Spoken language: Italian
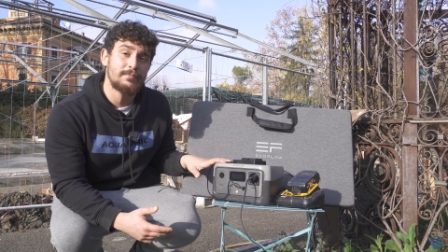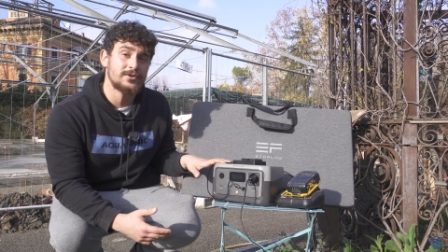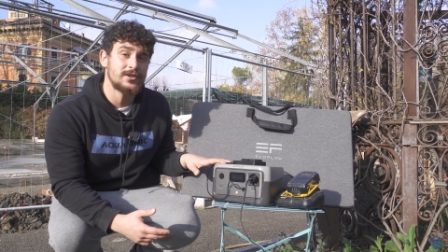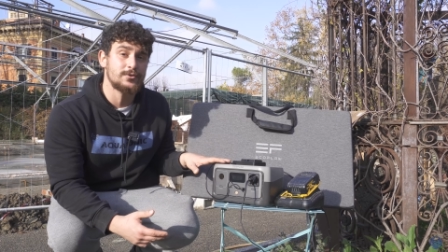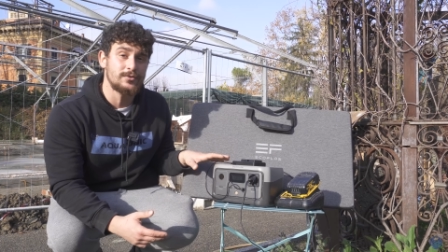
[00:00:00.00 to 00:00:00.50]

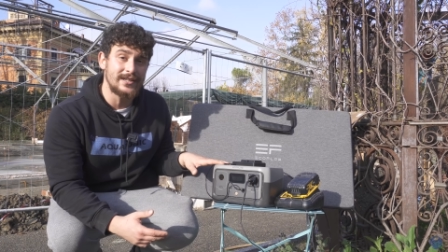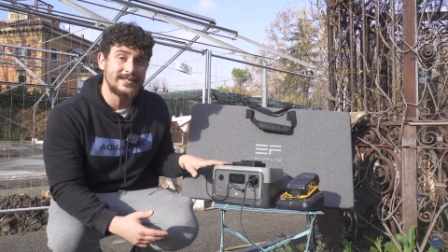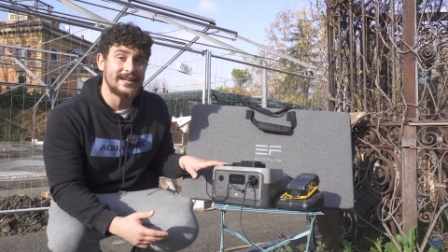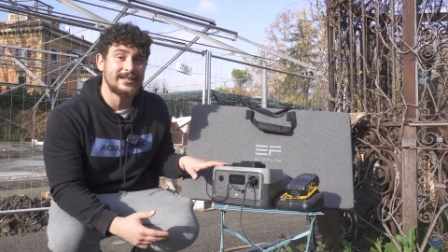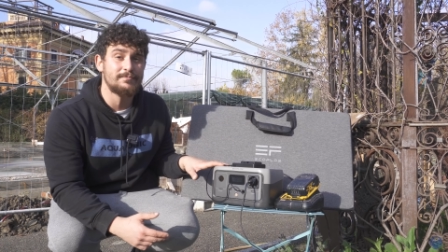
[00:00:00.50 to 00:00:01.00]
possono essere
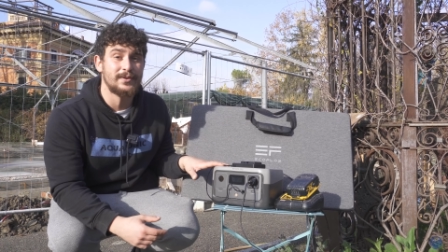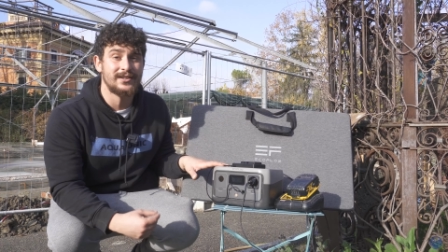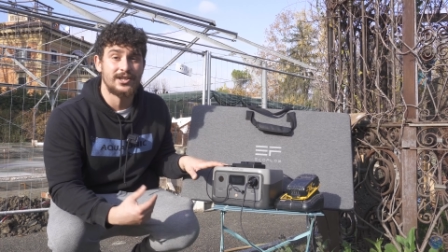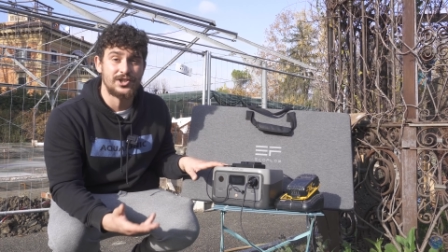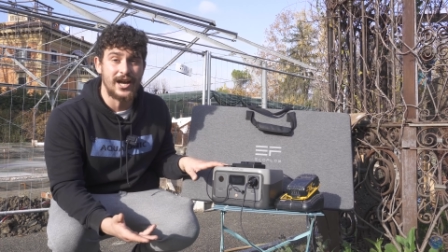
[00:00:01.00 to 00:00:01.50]
utilizzati per
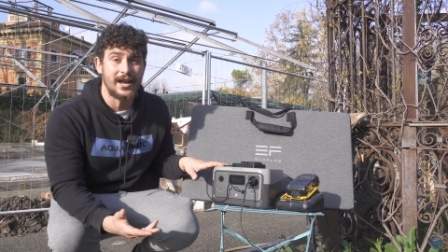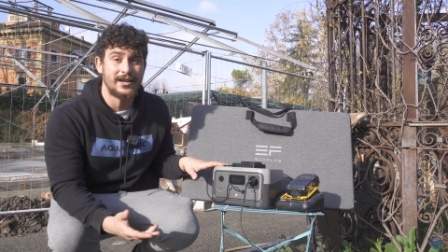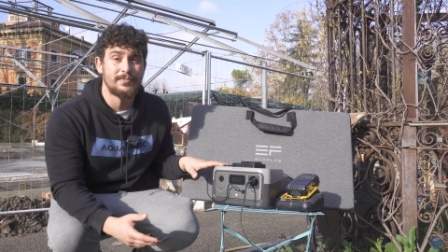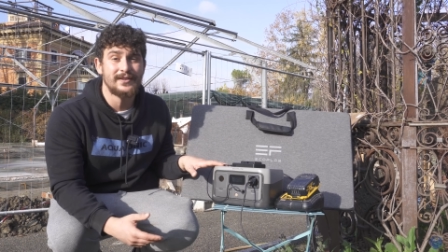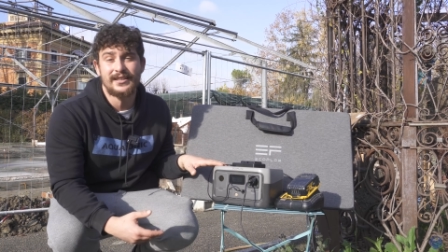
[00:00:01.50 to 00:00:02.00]
10
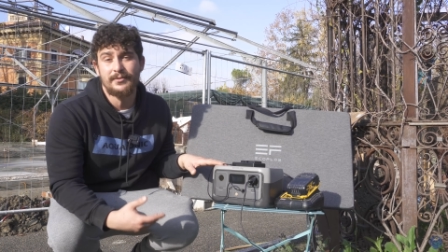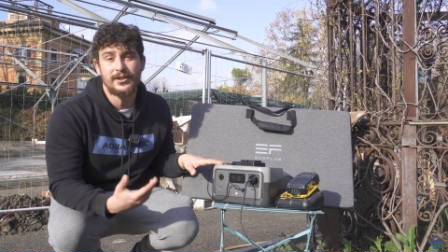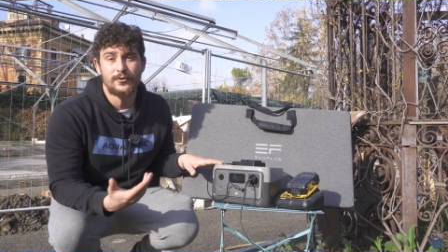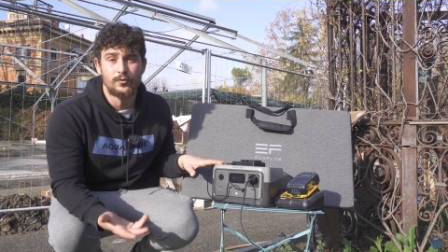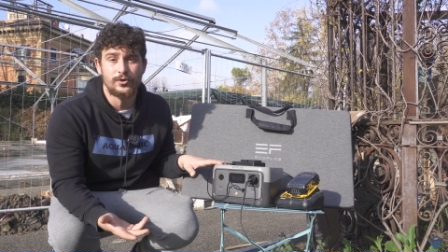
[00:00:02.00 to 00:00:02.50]
anni
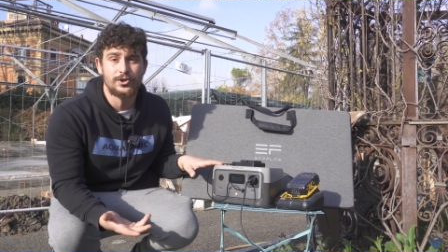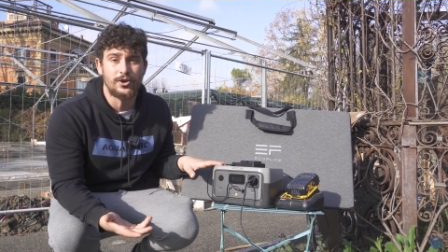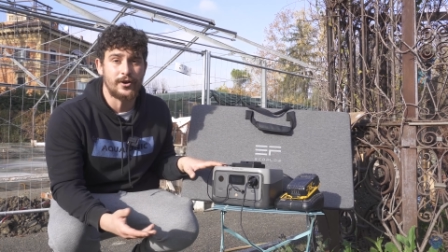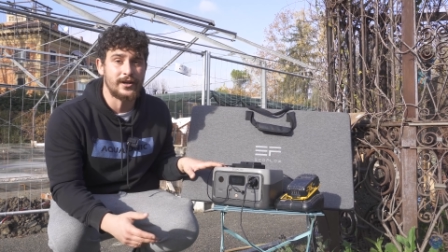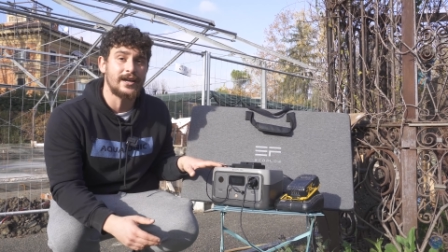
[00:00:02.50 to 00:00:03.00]
praticamente tutti i
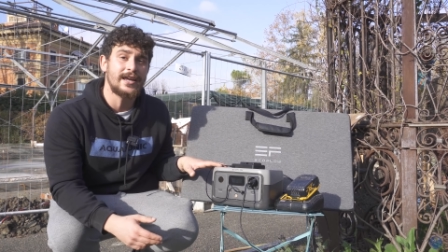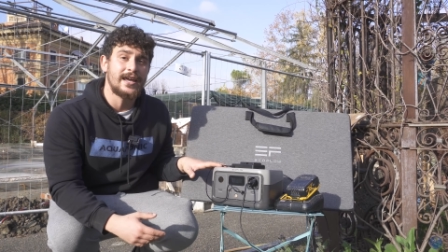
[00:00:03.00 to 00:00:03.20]
giorni